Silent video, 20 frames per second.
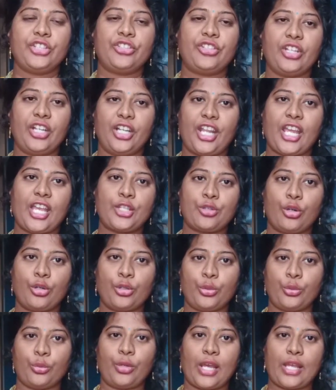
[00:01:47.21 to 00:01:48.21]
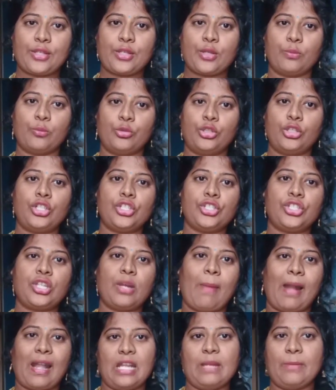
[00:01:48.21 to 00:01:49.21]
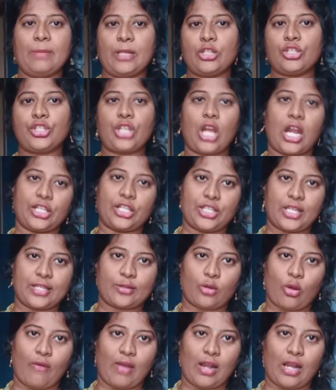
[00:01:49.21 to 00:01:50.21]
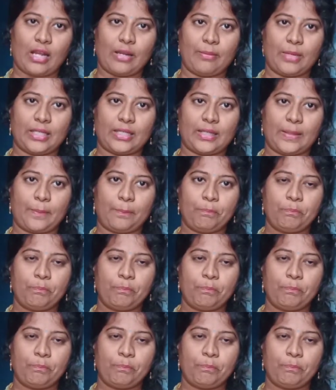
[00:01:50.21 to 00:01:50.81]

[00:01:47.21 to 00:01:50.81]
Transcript: త్రీ డేస్ టూ డేస్ ముందు నుంచి మళ్ళీ మీరు స్టార్ట్ చేసుకోవాలన్నమాట